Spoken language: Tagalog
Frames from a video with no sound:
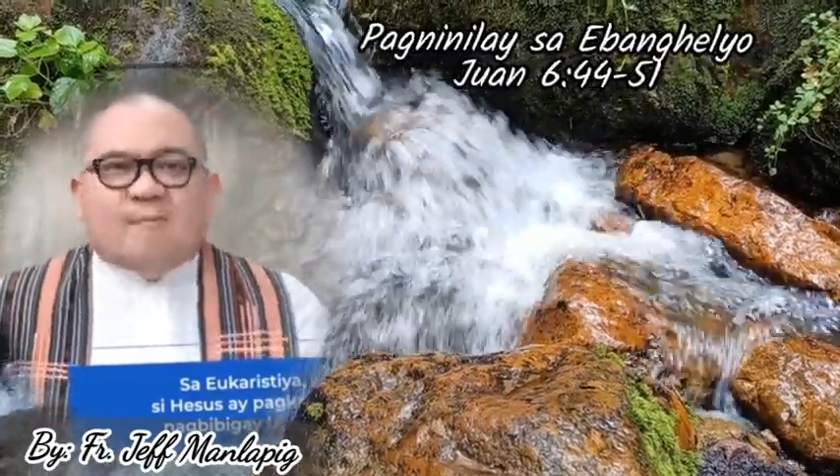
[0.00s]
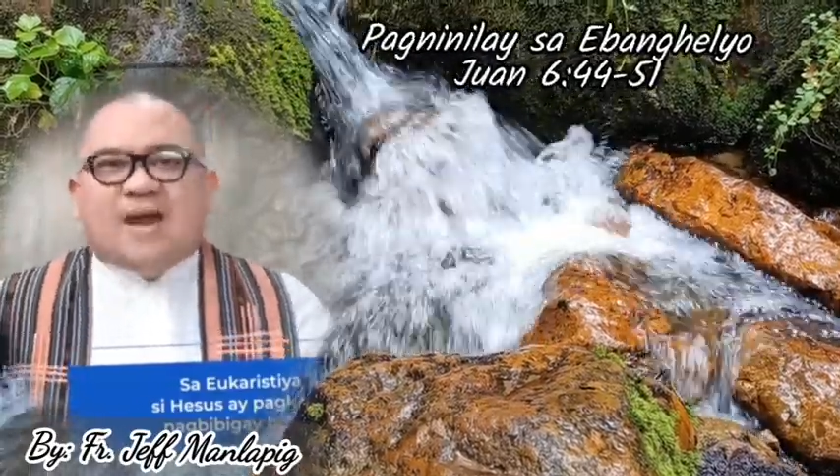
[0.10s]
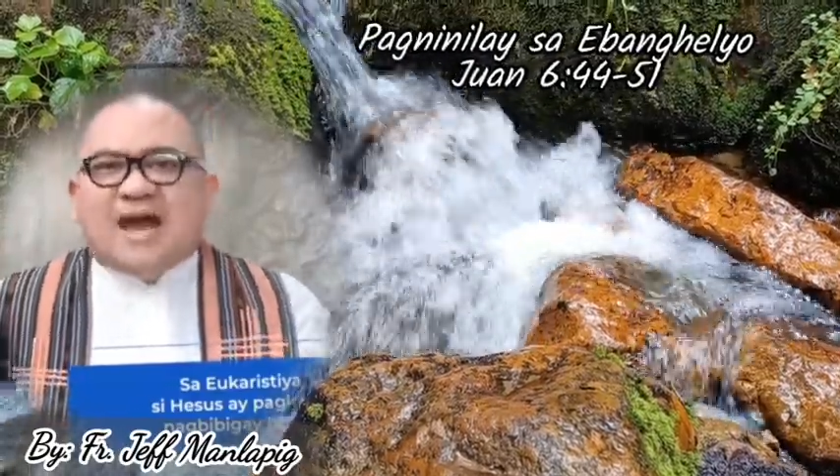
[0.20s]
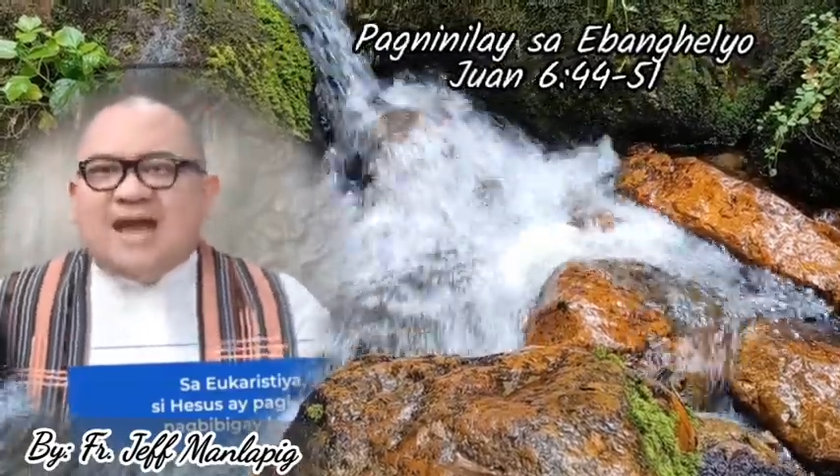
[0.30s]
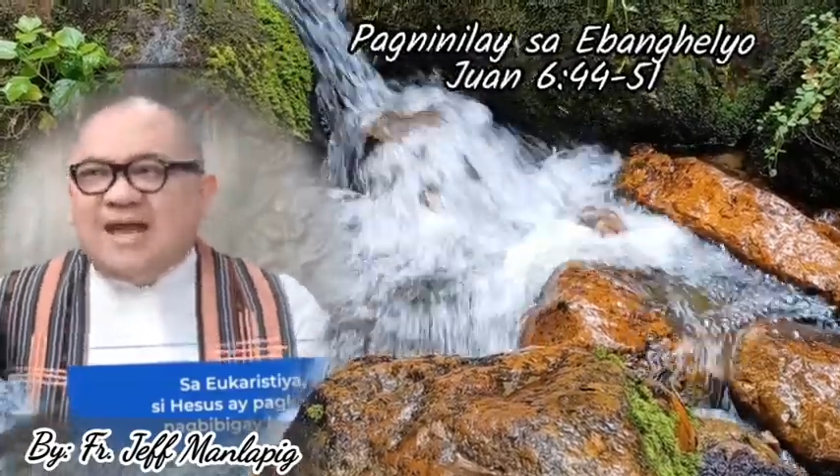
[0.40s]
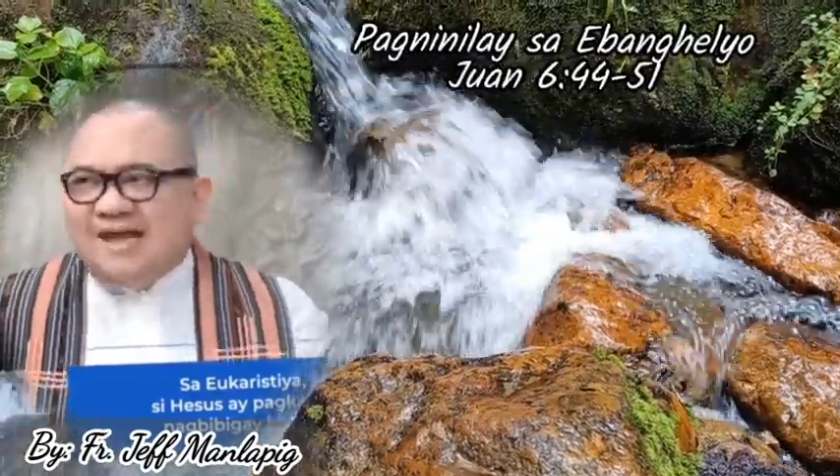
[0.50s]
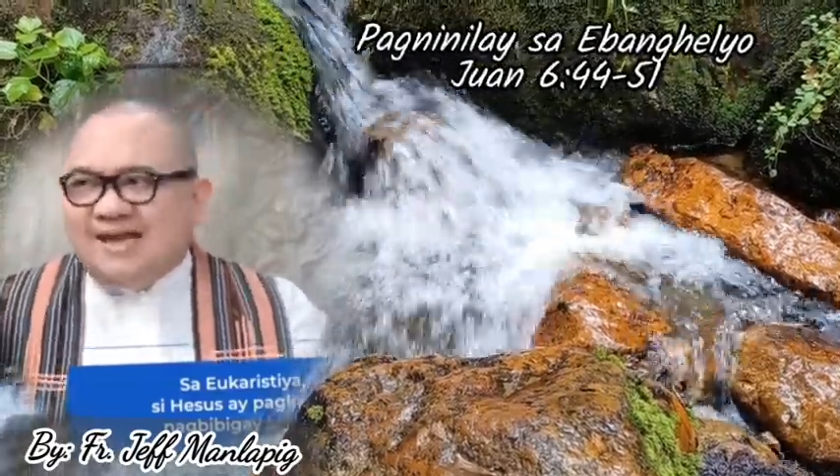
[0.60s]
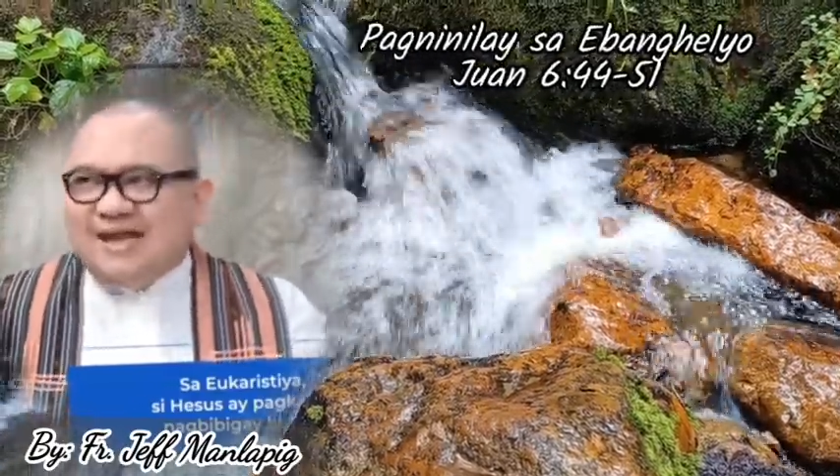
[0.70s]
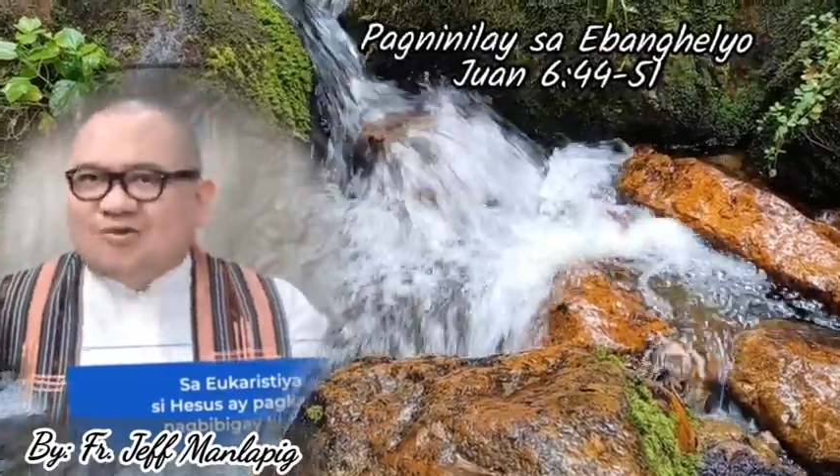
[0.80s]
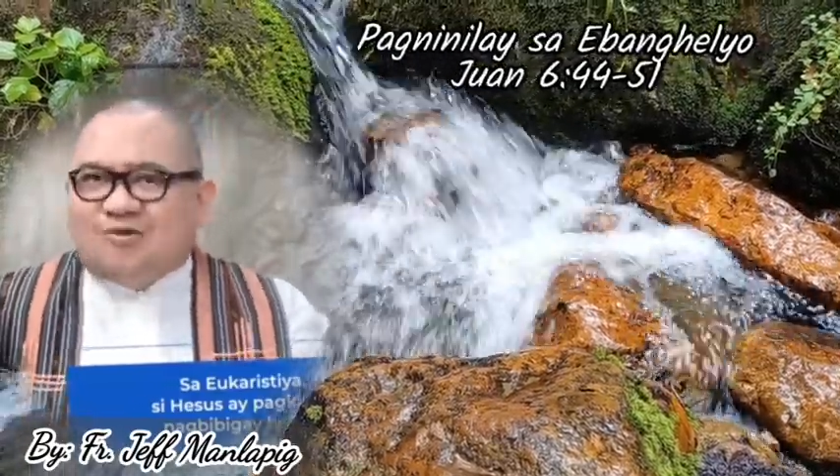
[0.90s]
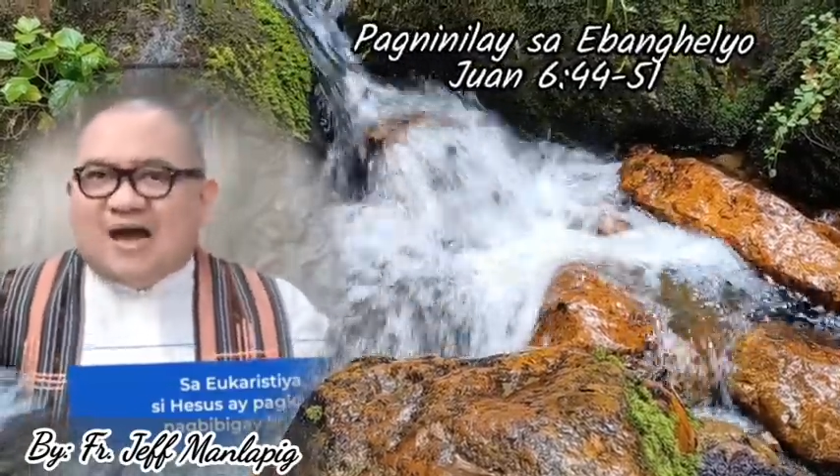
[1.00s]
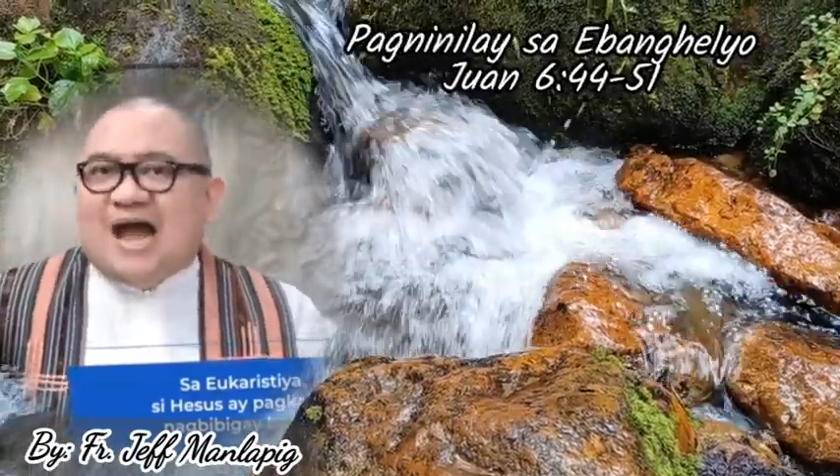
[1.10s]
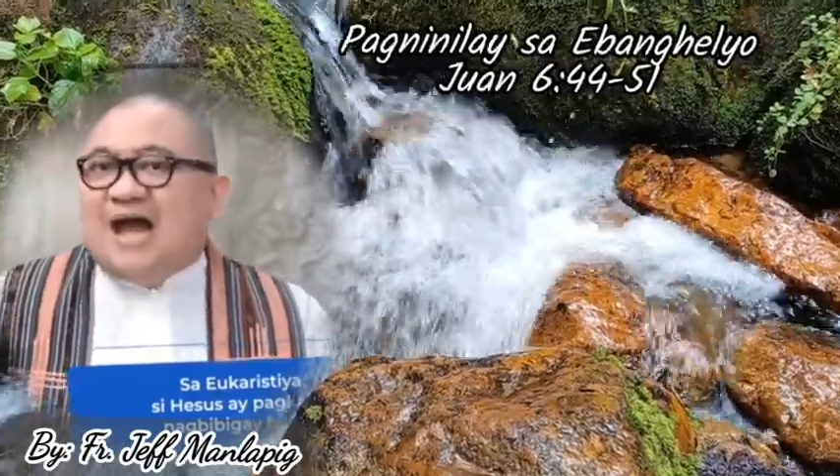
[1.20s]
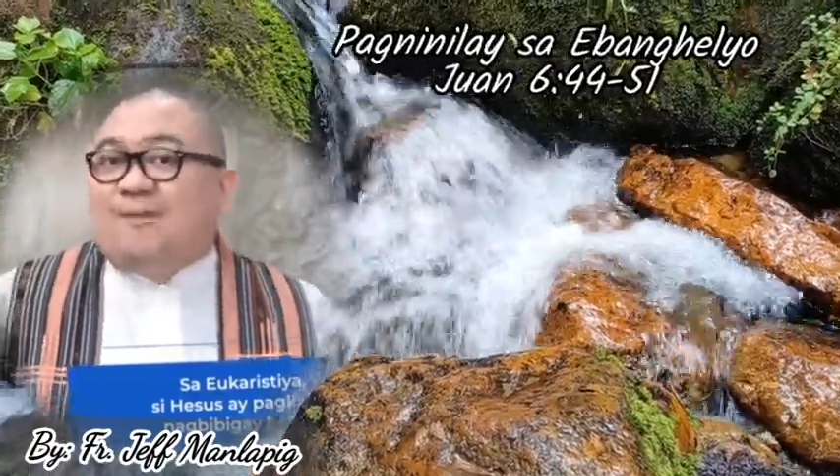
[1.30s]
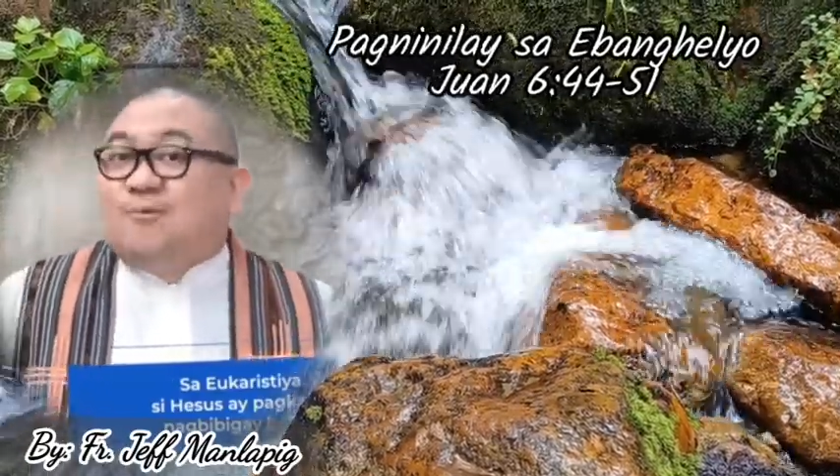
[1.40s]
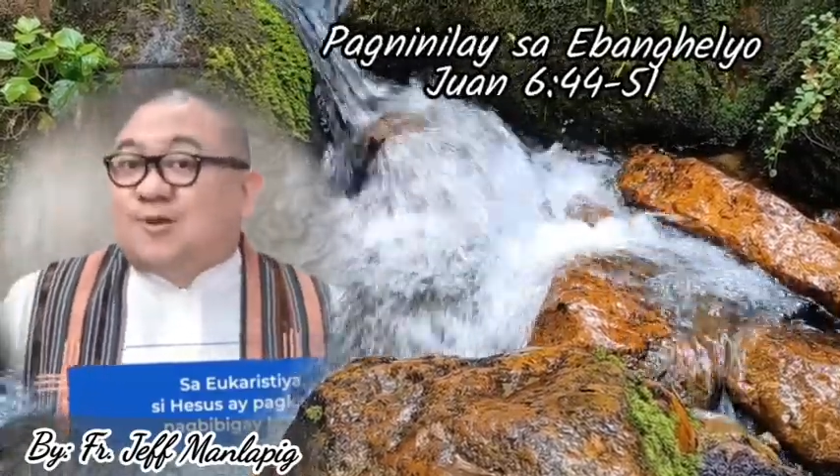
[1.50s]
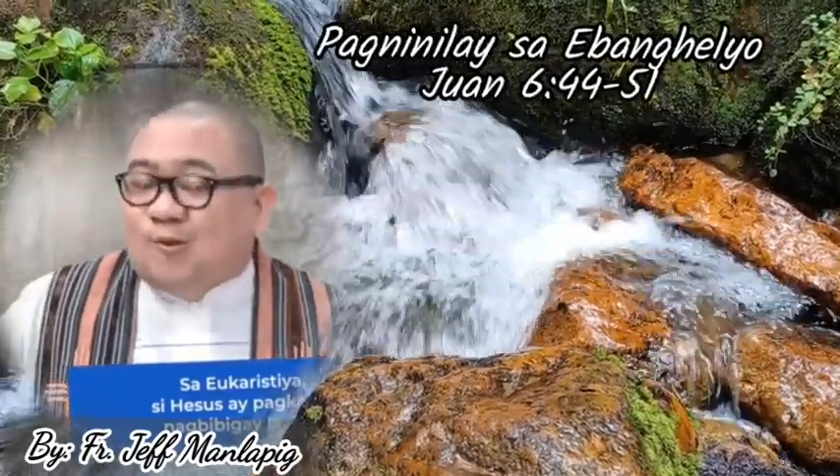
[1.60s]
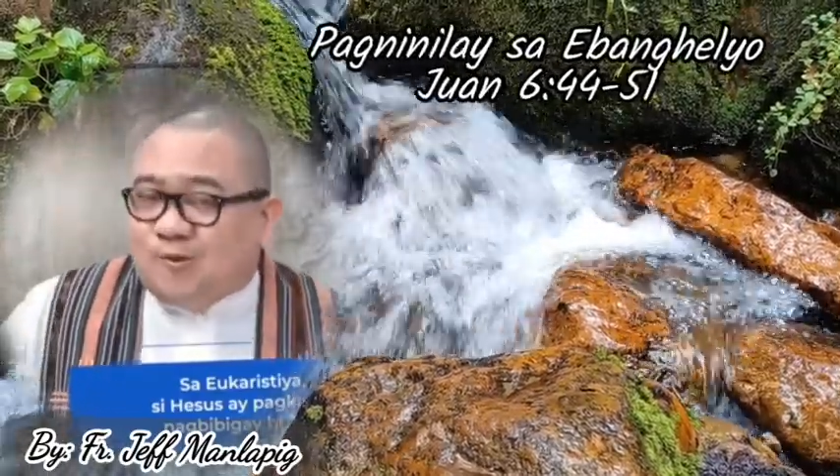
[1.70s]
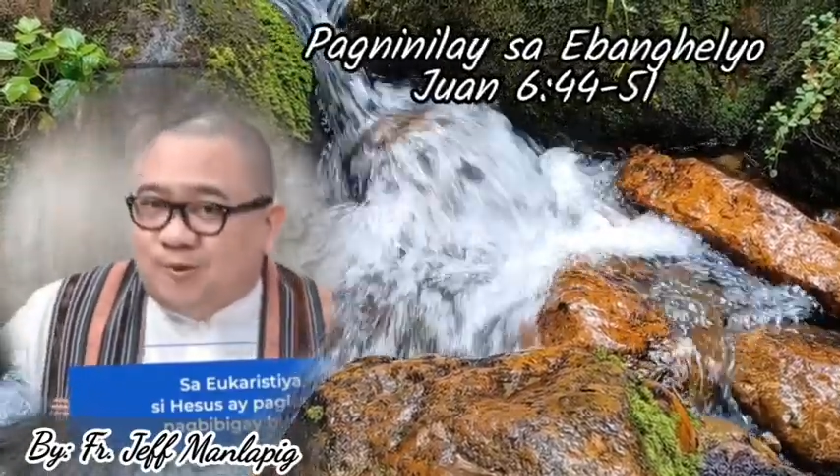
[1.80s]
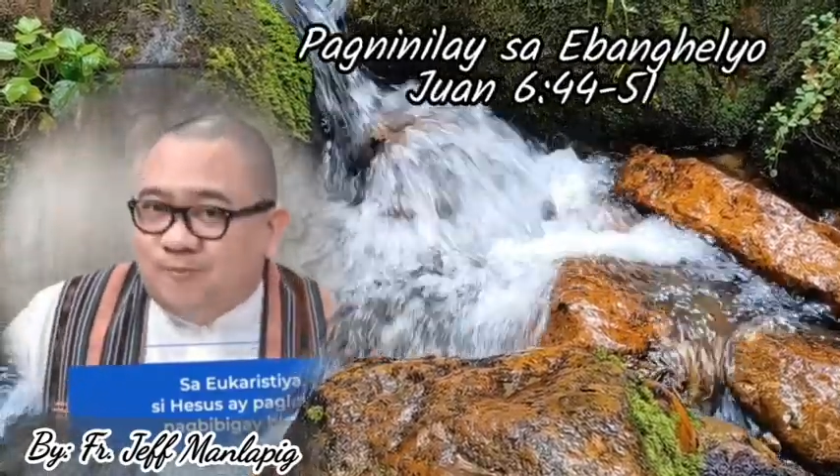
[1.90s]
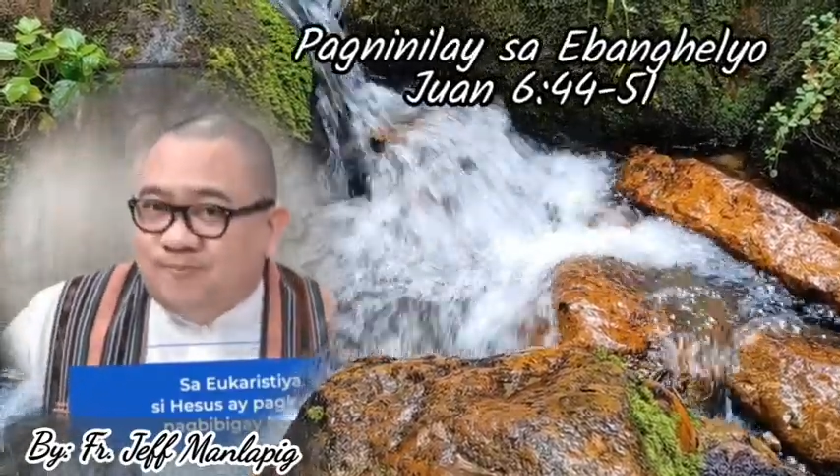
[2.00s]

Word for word: Marahil hindi ito nakakabusog,